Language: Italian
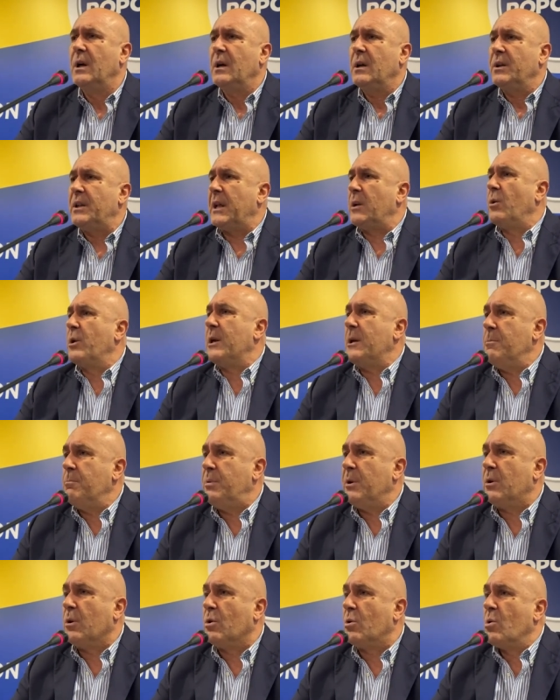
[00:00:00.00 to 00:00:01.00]

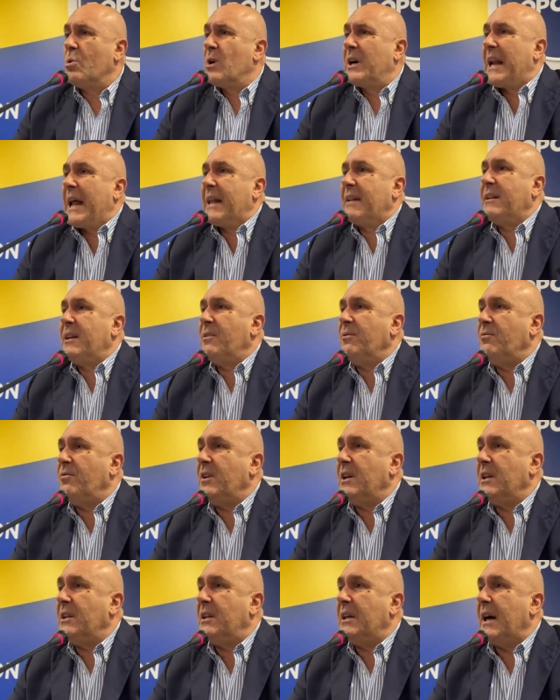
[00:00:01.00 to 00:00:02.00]
dall'Olimpico con grande
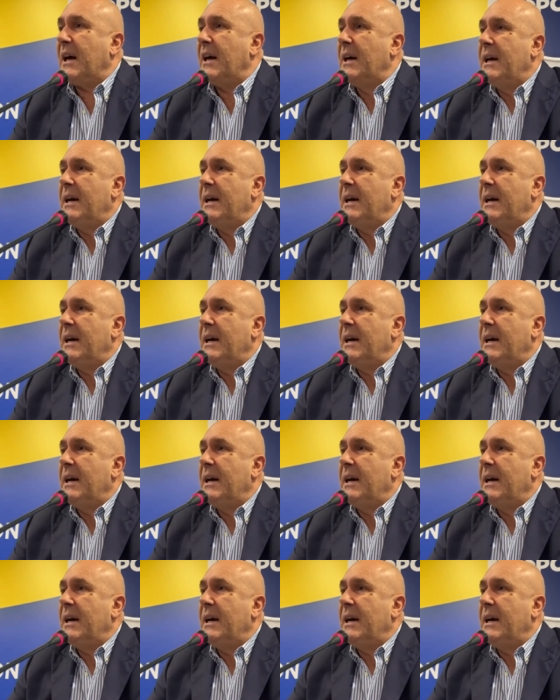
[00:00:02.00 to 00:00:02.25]
invidia.